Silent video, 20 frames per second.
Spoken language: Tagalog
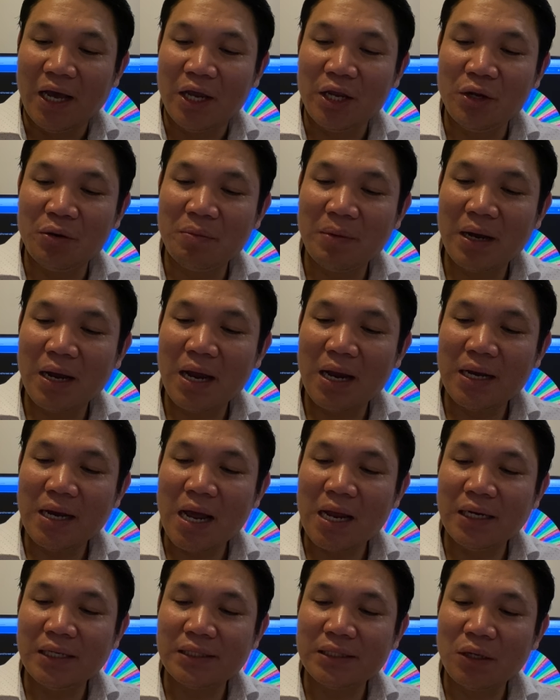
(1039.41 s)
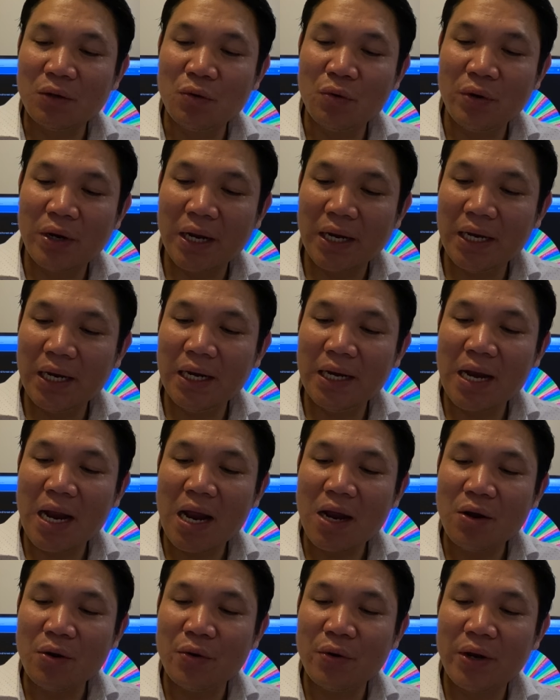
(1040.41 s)
Yung mga nakalista ko
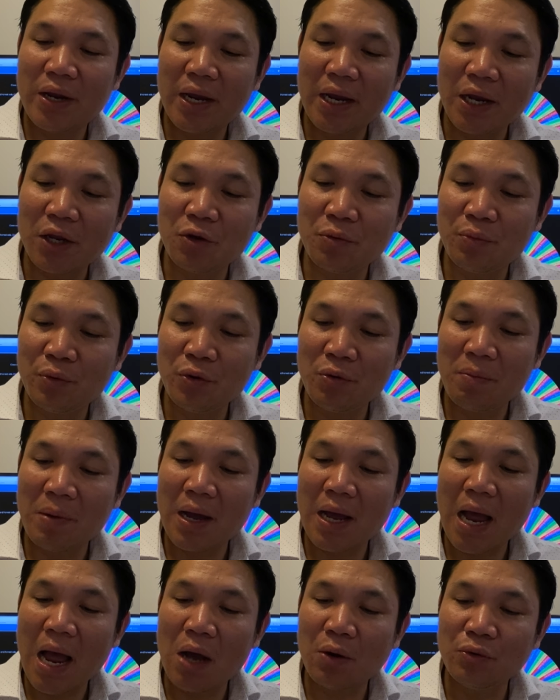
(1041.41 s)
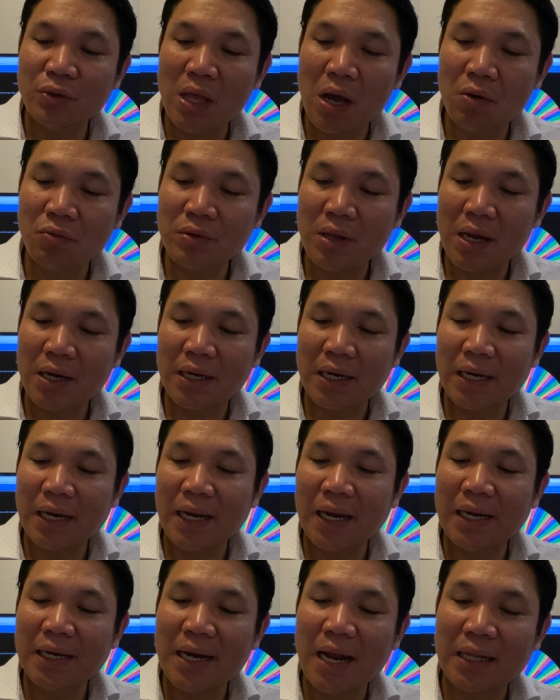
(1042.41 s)
kanina, okay, kayo po yung mga kauna-una
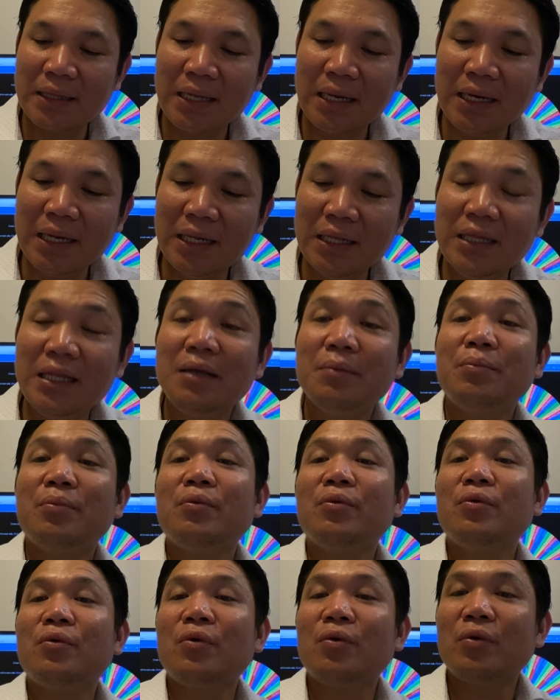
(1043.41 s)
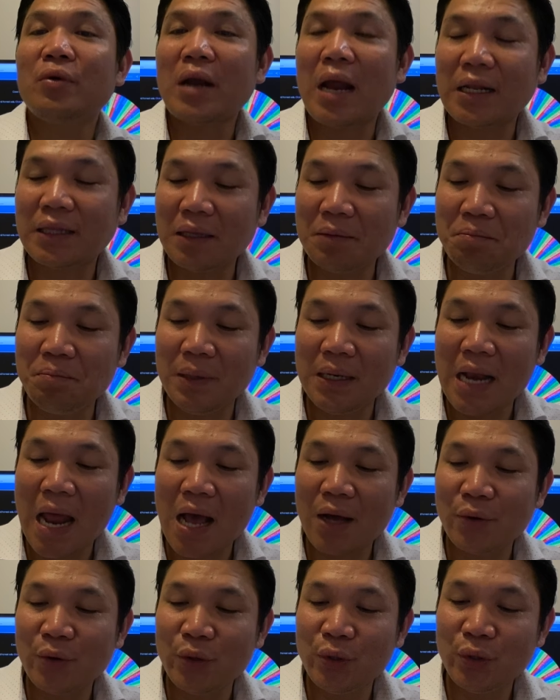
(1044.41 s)
nilagay natin, hindi po natin
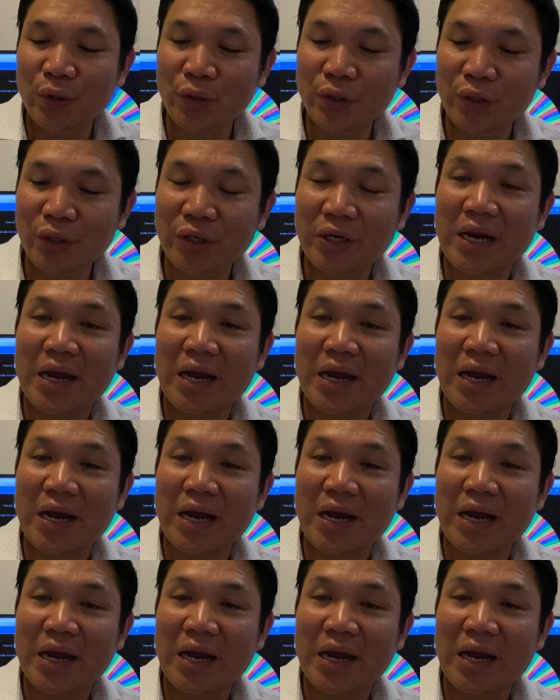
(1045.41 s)
binago yun.